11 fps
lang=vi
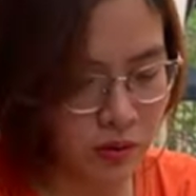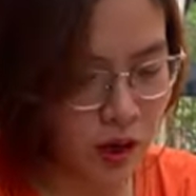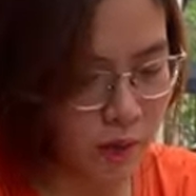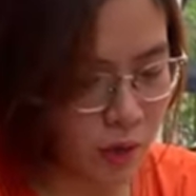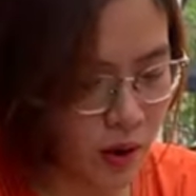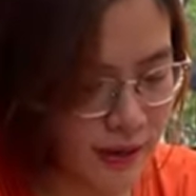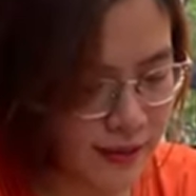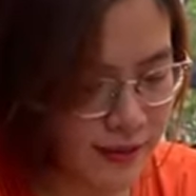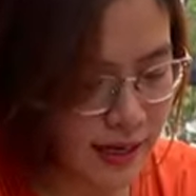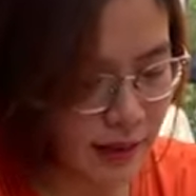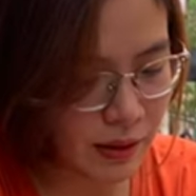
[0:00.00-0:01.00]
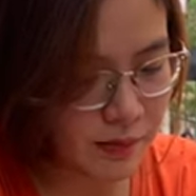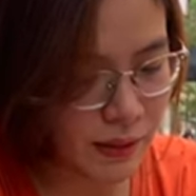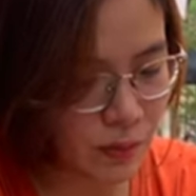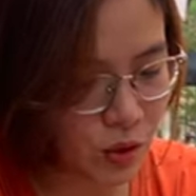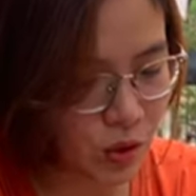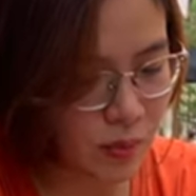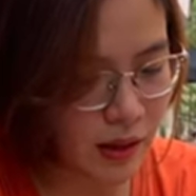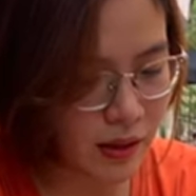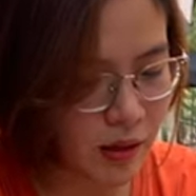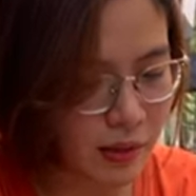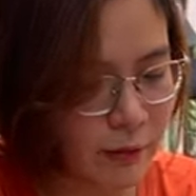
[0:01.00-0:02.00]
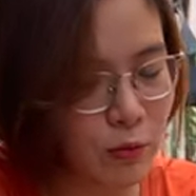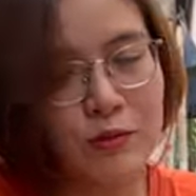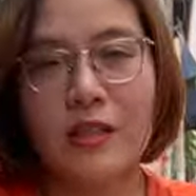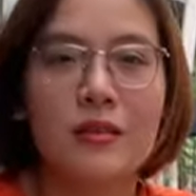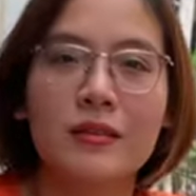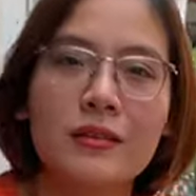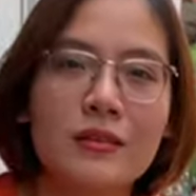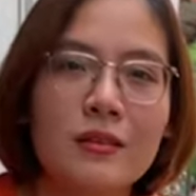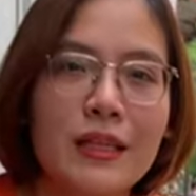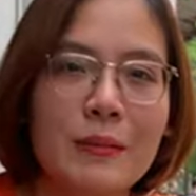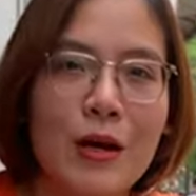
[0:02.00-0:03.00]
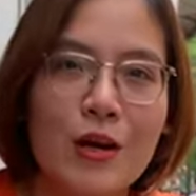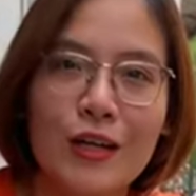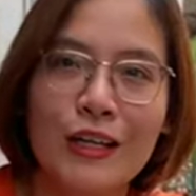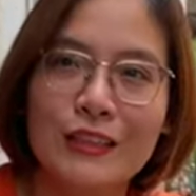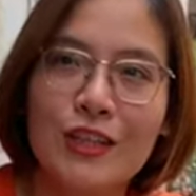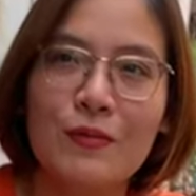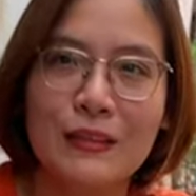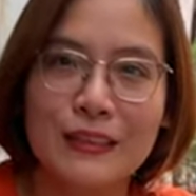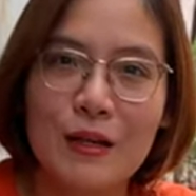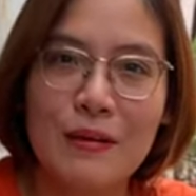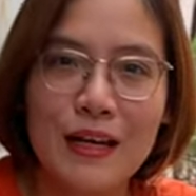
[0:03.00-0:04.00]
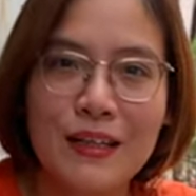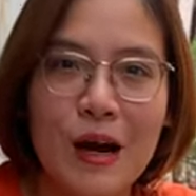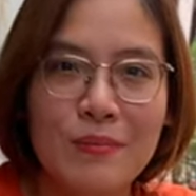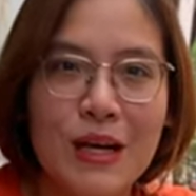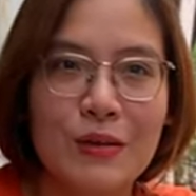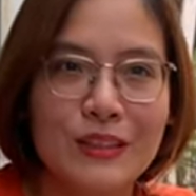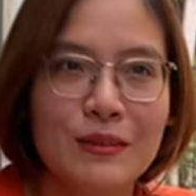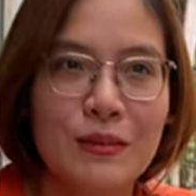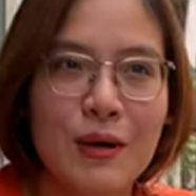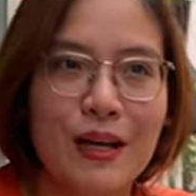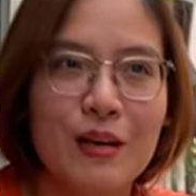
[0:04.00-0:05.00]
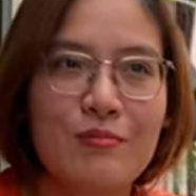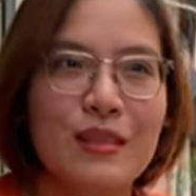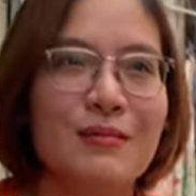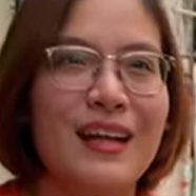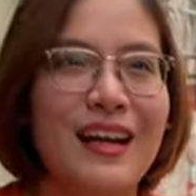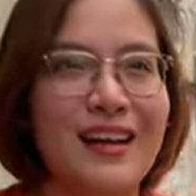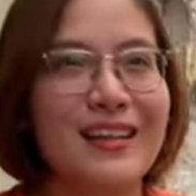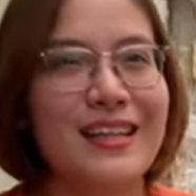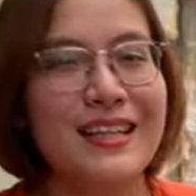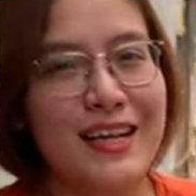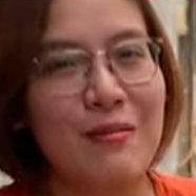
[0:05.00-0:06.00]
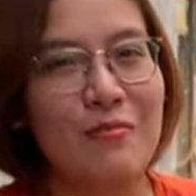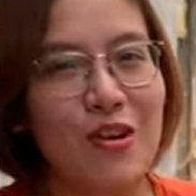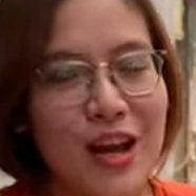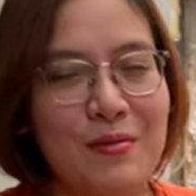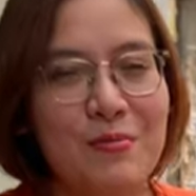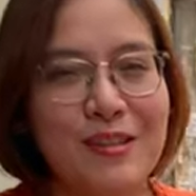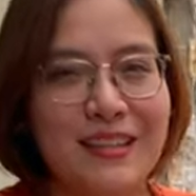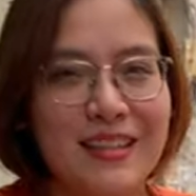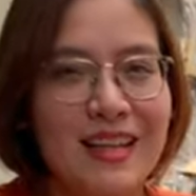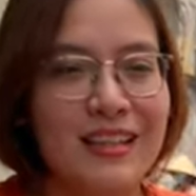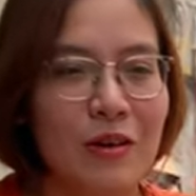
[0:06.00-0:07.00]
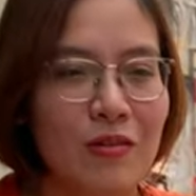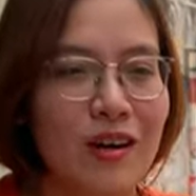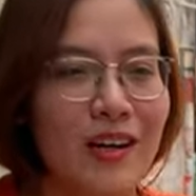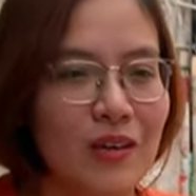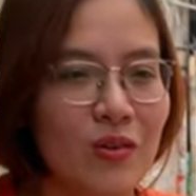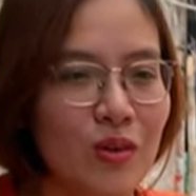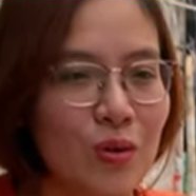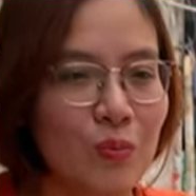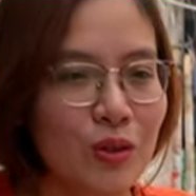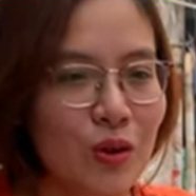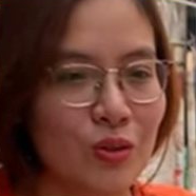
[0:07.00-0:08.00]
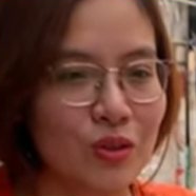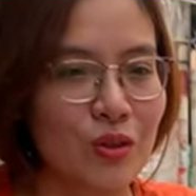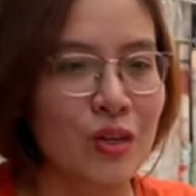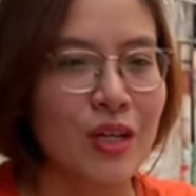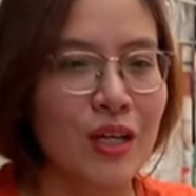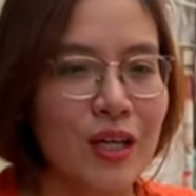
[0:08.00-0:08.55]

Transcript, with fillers: cơm quá thì sẽ làm các bé bút đổ bạc lông. Em cũng chưa chưa tìm hiểu được lý do vì sao bé ăn cơm nhiều thì sẽ bị bạc lông, nhưng mà đấy là kinh nghiệm của em, cũng là rất là nhiều người đã nuôi cùng bút đồ rồi,